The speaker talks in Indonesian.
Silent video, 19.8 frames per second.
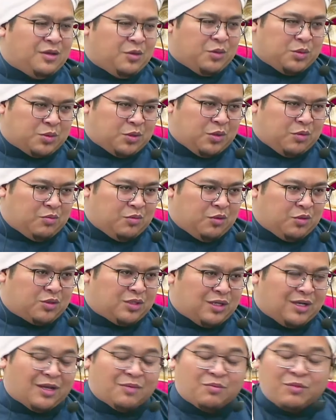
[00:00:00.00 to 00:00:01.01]

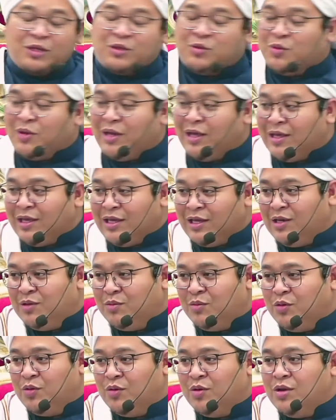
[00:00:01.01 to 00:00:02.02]
wasallam itulah
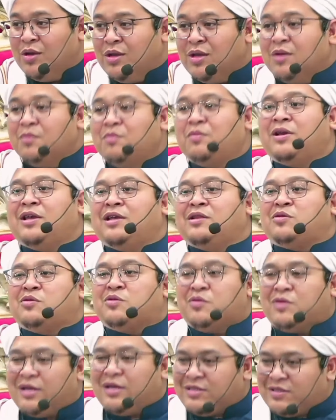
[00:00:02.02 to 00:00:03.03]
ilmu begitu
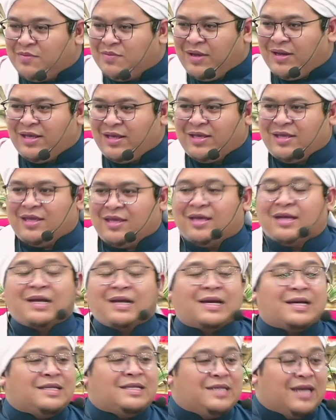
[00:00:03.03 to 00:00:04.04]
juga sebaliknya
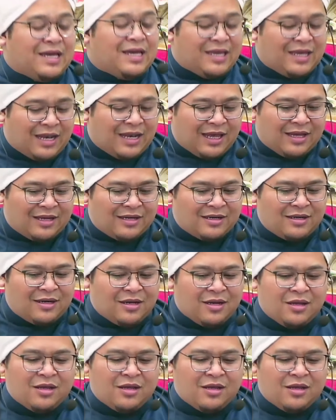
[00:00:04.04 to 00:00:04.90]
kejahilan